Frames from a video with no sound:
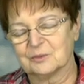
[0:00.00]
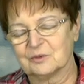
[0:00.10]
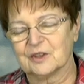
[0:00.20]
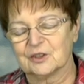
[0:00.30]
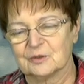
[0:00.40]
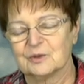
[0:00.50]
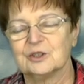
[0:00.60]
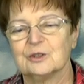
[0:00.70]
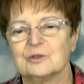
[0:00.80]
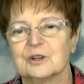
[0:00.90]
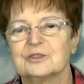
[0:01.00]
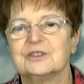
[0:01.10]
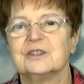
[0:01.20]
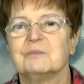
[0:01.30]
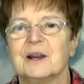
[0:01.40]
No bo wiadomo, te
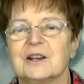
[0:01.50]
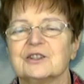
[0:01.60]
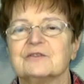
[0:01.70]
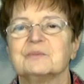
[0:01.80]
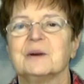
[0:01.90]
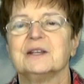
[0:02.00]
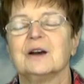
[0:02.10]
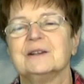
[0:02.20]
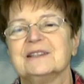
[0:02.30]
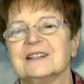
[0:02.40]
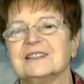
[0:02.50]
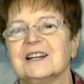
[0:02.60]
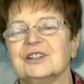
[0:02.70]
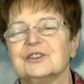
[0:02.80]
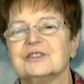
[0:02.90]
kurorty, te plaże wspaniałe i tak
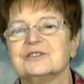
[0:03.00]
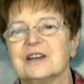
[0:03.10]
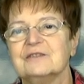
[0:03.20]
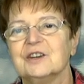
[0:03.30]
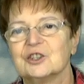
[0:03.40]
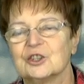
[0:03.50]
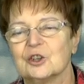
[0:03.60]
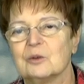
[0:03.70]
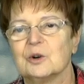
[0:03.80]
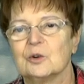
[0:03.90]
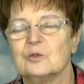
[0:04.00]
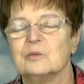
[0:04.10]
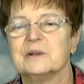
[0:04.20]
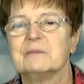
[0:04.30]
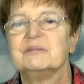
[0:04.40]
dalej, to jest największe dobro
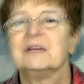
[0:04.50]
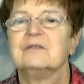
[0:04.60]
Kuby.